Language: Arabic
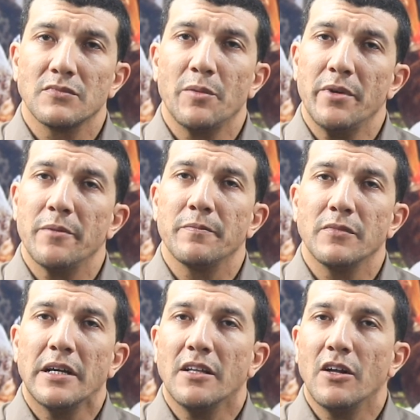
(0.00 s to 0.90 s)
تمام
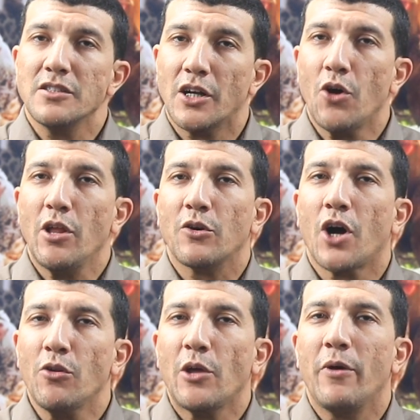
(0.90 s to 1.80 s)
يعني ده ده
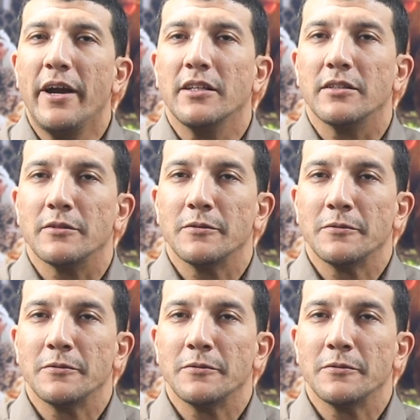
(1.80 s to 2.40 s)
قولا واحدا.